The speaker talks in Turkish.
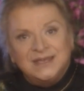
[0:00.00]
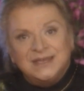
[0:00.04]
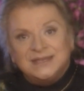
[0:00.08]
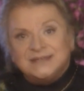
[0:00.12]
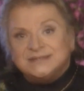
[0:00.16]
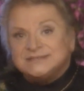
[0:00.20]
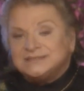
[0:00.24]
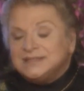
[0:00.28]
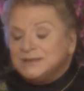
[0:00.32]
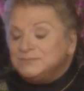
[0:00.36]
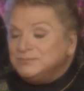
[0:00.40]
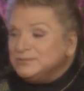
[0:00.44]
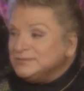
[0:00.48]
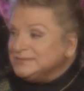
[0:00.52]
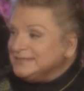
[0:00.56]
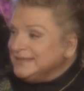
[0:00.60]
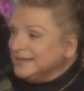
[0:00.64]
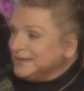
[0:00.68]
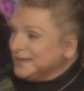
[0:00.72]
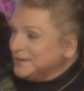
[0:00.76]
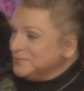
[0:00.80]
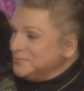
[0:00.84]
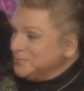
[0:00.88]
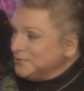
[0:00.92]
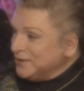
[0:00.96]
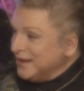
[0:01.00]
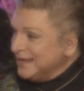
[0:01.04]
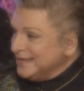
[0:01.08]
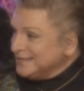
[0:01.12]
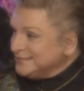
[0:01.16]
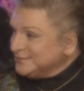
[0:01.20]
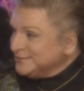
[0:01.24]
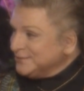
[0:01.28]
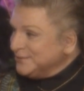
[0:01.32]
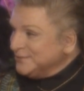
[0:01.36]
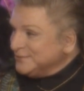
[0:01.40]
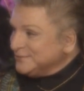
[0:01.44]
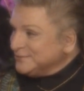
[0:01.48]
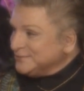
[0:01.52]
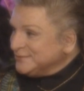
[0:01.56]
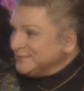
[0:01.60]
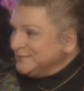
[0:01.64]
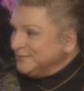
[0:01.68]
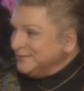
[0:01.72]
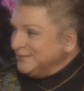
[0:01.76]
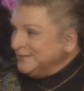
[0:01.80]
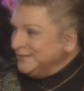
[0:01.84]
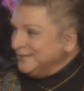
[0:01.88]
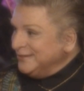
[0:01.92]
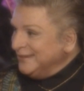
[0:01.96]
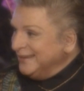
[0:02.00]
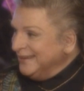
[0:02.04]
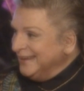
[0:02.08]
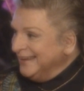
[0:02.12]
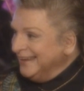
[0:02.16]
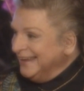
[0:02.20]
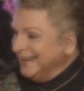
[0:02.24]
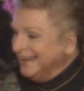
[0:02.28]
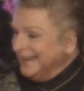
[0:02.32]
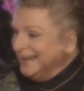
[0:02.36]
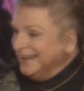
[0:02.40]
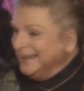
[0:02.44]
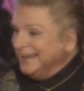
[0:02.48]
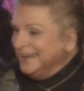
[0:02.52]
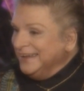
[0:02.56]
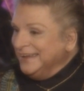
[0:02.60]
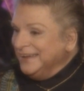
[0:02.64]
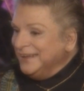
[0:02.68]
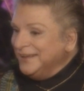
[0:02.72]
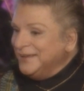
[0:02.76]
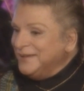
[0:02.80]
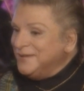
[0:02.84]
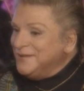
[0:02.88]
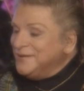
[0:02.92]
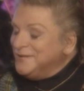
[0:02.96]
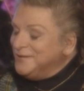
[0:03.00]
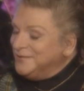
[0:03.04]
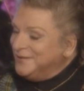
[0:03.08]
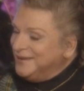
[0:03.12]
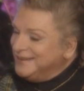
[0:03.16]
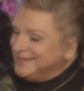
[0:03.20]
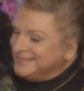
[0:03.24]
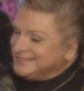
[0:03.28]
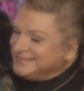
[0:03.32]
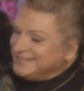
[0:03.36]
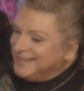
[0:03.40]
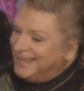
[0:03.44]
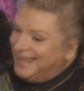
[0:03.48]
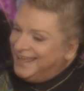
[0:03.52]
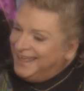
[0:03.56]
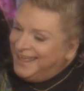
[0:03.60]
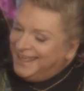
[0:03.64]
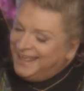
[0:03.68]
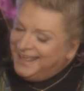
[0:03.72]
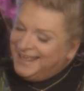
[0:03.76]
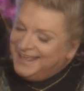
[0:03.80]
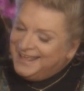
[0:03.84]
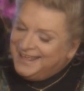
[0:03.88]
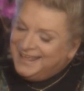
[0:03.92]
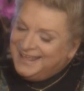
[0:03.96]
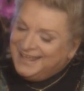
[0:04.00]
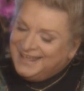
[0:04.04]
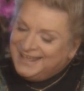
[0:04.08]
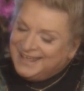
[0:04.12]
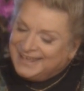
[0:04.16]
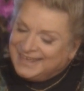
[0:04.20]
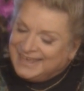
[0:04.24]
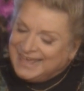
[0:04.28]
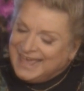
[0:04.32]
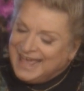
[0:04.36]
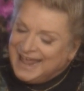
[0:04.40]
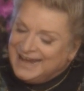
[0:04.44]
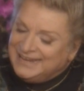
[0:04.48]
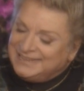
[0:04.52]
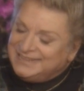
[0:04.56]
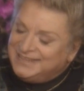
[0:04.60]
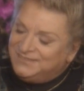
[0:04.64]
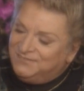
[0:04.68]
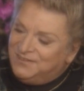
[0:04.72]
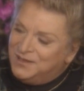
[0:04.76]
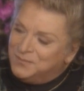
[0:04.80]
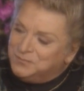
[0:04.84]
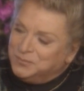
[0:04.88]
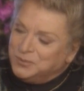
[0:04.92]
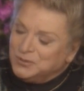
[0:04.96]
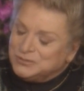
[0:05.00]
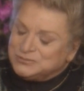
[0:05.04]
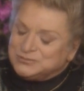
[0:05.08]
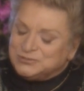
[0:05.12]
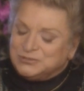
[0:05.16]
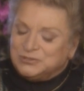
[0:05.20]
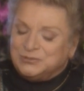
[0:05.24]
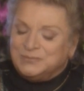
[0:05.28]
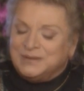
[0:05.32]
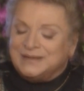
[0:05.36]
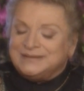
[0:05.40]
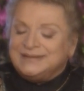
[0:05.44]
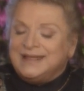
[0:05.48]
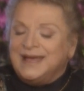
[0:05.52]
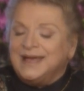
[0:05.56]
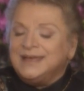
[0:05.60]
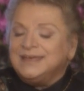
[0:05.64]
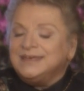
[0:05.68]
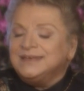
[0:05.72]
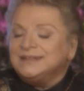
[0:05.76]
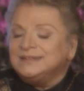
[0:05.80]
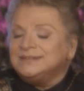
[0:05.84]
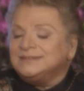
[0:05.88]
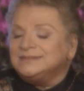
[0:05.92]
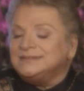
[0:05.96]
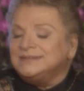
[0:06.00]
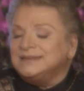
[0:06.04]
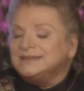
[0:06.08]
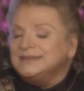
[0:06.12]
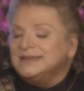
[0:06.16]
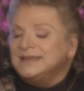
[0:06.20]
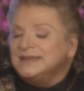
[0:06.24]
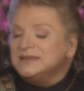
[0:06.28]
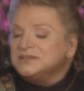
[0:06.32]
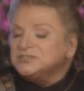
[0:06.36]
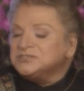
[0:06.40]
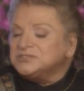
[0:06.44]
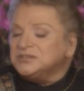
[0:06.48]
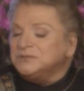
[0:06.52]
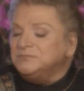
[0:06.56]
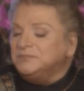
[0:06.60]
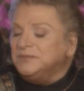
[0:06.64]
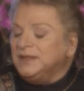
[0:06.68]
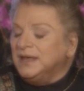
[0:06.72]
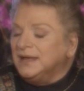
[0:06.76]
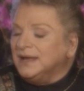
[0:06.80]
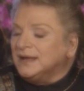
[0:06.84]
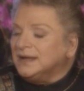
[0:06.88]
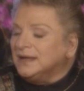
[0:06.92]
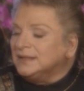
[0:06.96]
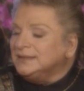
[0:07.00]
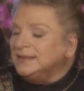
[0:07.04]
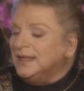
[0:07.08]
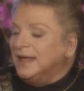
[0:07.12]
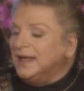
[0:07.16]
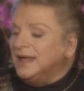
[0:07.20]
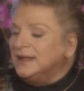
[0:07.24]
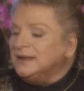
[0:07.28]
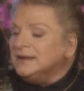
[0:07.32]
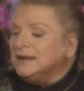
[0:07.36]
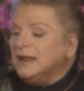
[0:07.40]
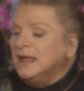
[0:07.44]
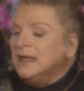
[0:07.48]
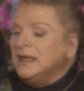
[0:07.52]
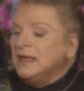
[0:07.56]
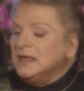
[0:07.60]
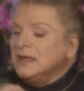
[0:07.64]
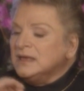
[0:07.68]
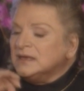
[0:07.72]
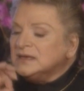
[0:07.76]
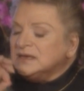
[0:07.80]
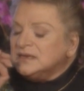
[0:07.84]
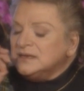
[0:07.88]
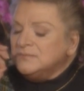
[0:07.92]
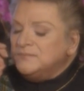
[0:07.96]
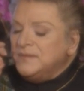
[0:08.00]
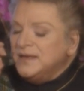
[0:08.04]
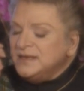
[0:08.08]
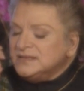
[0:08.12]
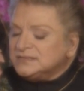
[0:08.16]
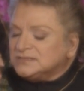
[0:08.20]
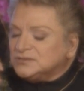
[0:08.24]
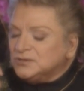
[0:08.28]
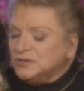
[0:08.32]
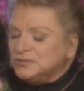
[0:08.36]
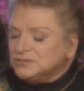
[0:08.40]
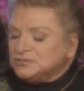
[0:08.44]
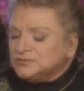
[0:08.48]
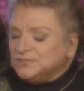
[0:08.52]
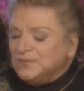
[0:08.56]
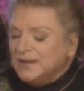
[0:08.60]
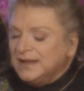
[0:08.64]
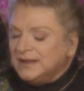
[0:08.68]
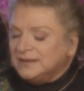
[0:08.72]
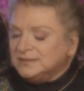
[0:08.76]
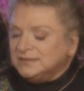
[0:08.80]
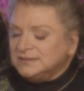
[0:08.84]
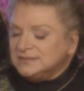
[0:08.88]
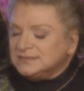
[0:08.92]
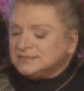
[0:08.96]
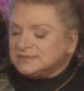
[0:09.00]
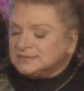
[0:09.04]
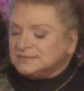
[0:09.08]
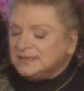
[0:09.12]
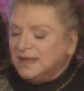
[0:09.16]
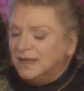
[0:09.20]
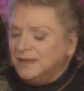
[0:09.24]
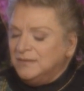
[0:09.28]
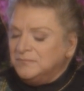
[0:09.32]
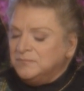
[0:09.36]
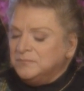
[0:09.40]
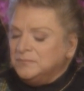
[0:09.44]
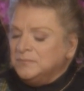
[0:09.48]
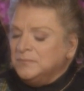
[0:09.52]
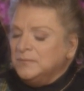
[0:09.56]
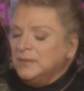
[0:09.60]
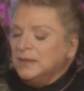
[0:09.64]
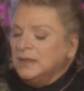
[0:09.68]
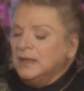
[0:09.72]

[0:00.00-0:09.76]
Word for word: İşte bu Zeki Müren sözü öylece geldi ve bozulmadan gitti şimdiye kadar kime söz verdiysem